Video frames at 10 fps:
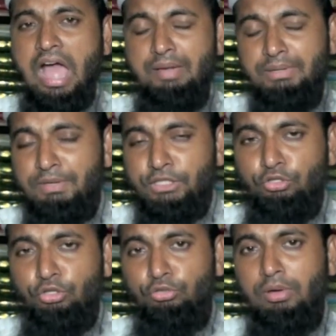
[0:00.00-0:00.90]
আমি
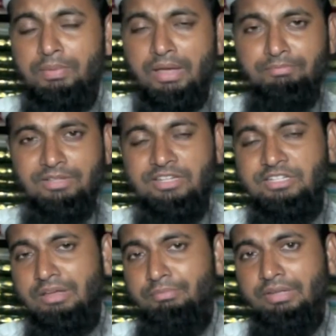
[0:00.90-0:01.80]
ব্যক্তিগতভাবে আপনাদের
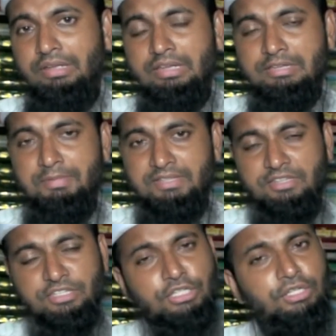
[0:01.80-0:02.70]
সামনে এই
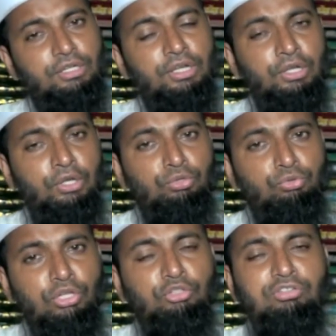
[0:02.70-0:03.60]
মেসেজটি
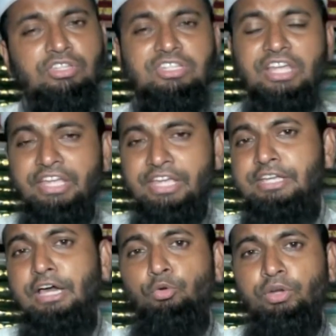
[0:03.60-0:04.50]
তুলে ধরতে চাই এই
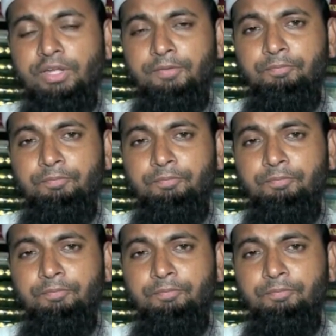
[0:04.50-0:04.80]
কারণে